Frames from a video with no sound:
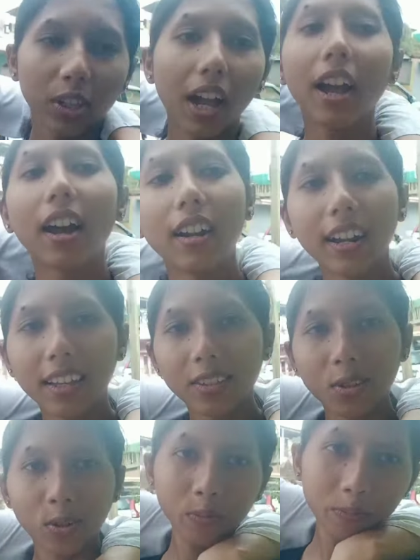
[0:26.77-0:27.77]
जीना का
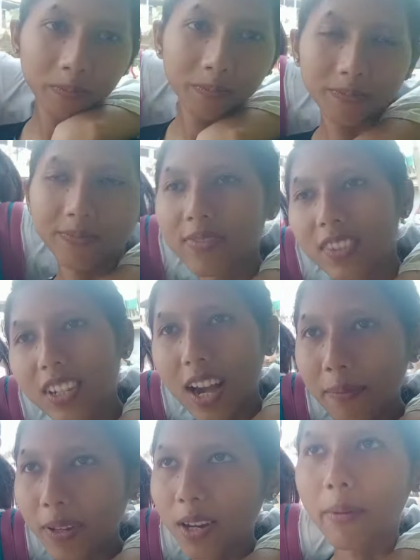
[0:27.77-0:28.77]
रेंट रूम
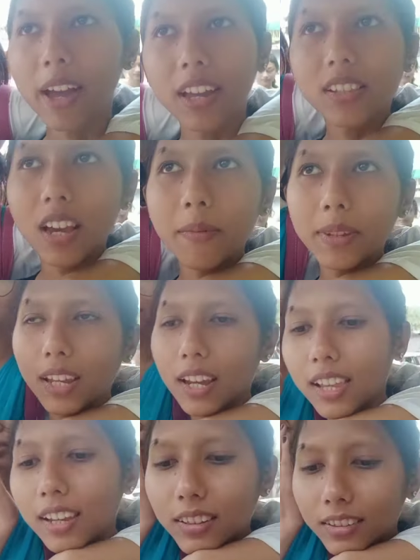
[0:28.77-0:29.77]
जहाँ पे हम आए हैं चाय पीने के
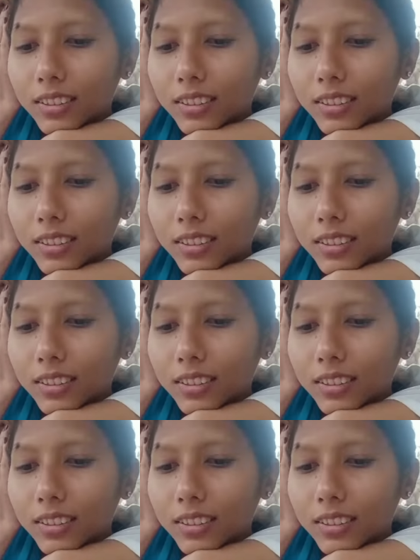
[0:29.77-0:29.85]
लिए